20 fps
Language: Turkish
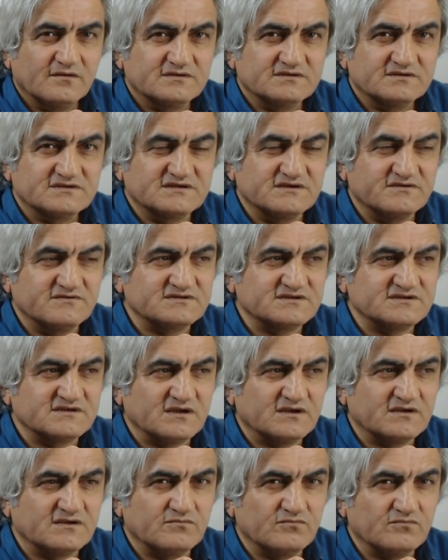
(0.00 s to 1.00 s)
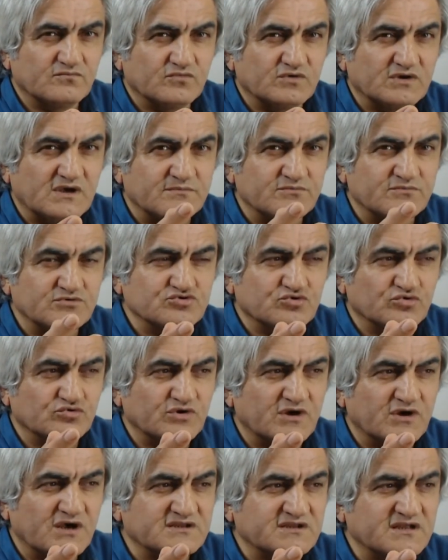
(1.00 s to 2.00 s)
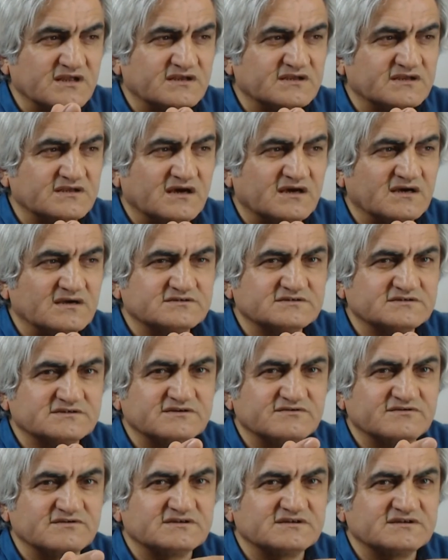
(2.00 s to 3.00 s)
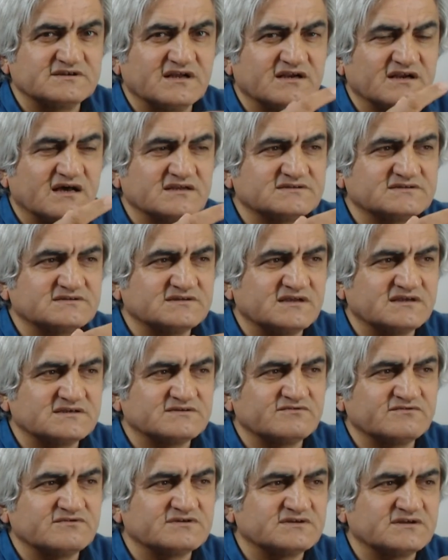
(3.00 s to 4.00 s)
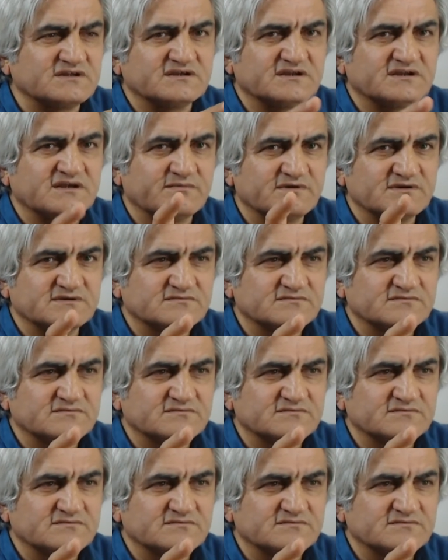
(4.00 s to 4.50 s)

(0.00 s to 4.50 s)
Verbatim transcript: sivrisinek yaymış olduğu eterik yağ sivrisineği rahatsız eder, sivrisinek giremez.